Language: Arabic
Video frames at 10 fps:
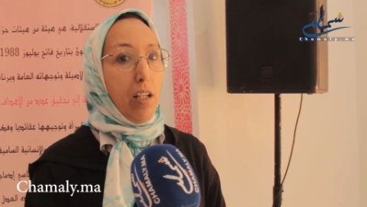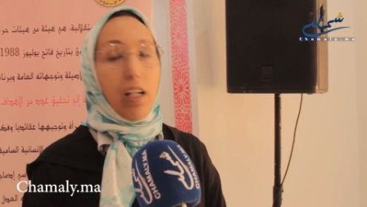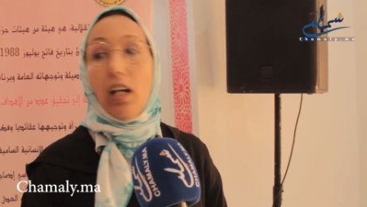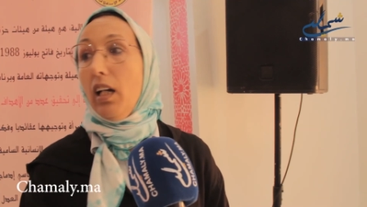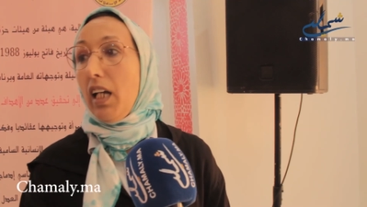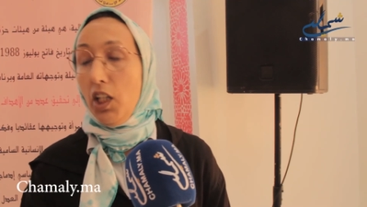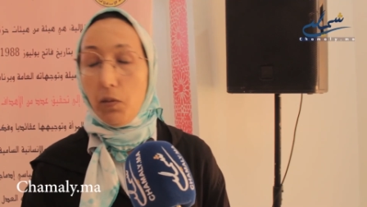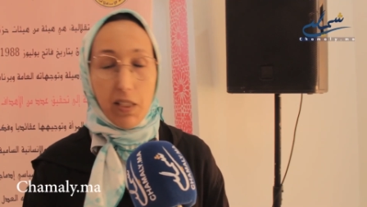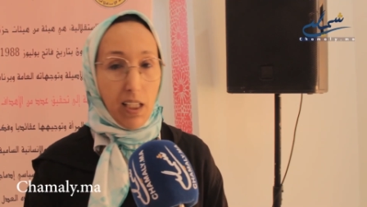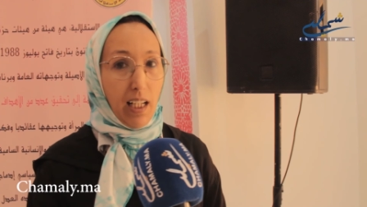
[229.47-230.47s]
كحزب
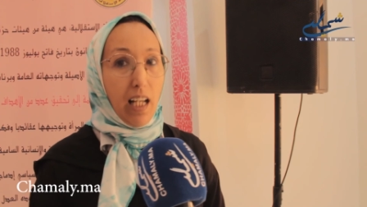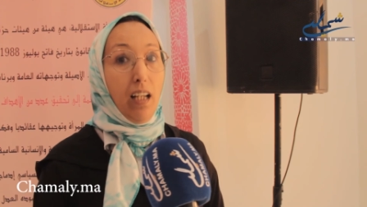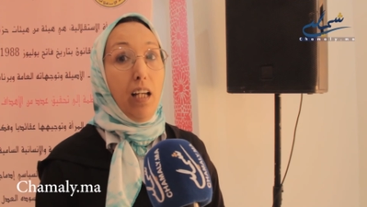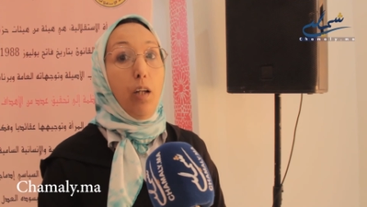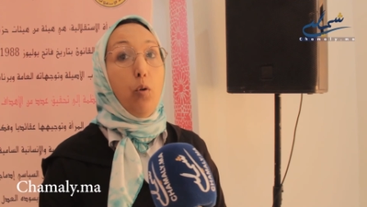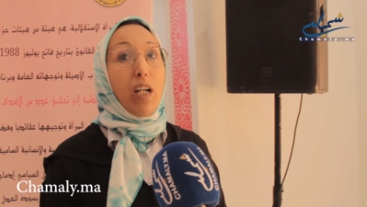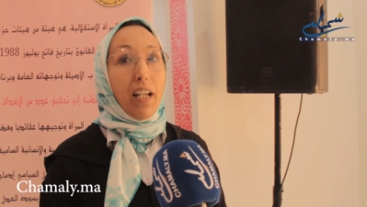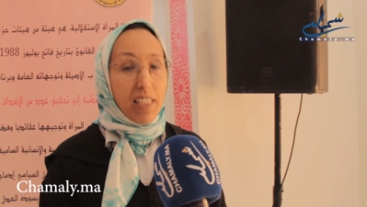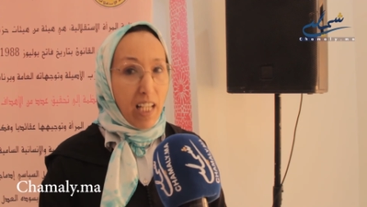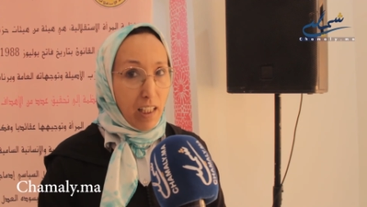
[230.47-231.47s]
استقلال
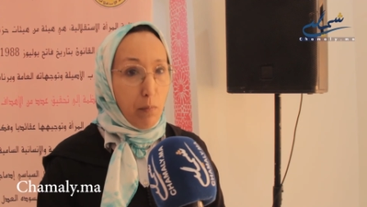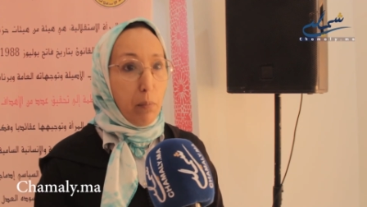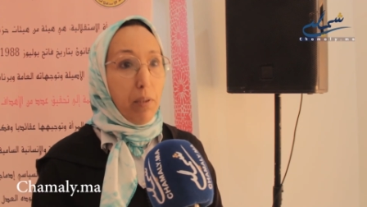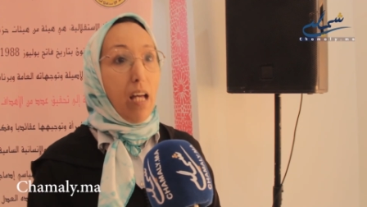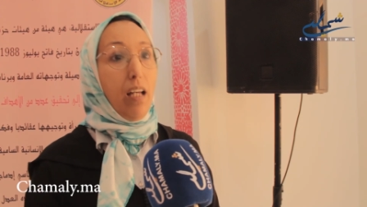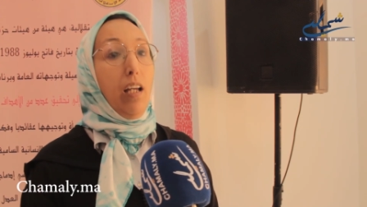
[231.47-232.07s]
نكرس هذا المبدا